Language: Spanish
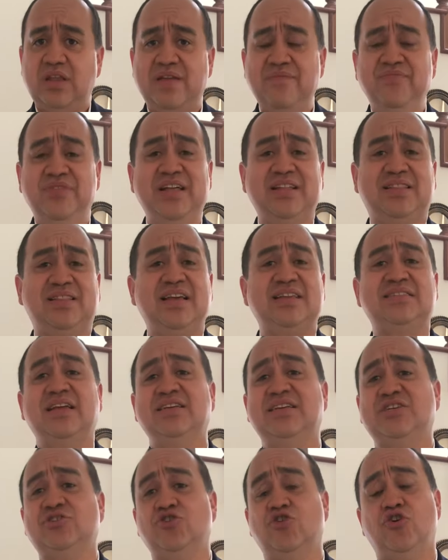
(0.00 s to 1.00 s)
de
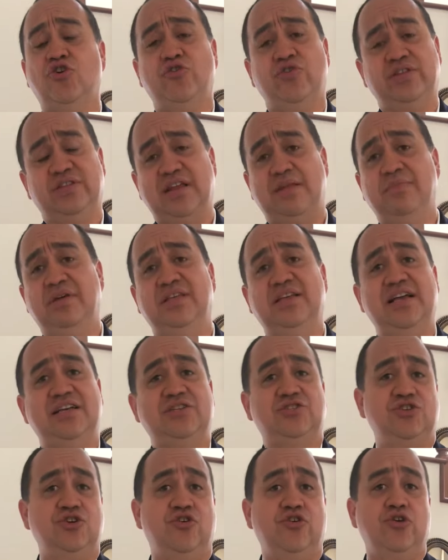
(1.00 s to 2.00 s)
tercerización o
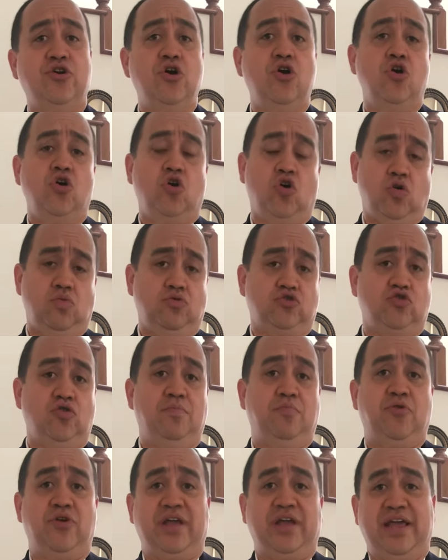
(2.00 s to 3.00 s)
intermediación, como
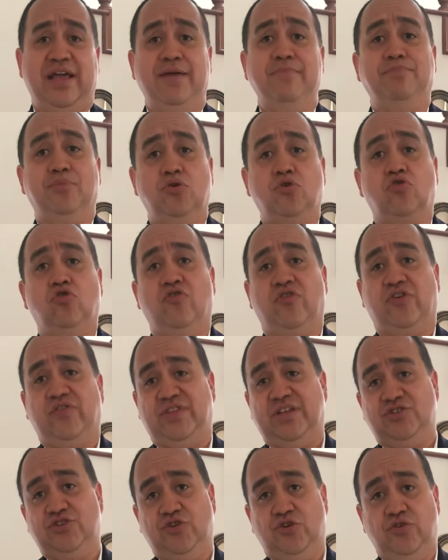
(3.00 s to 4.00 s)
son, por ejemplo,
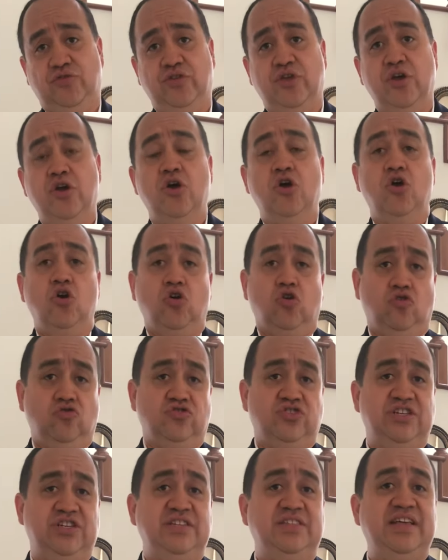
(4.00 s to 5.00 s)
contratación
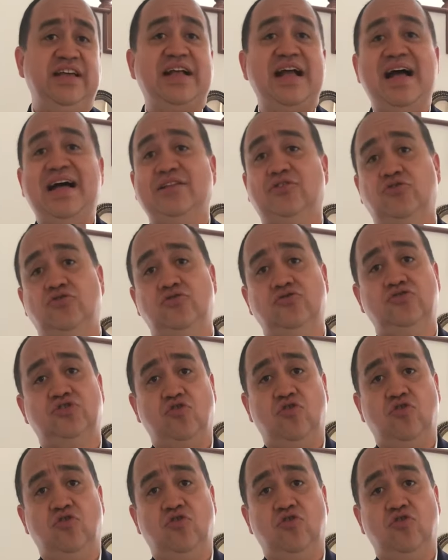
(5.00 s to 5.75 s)
con sindicatos,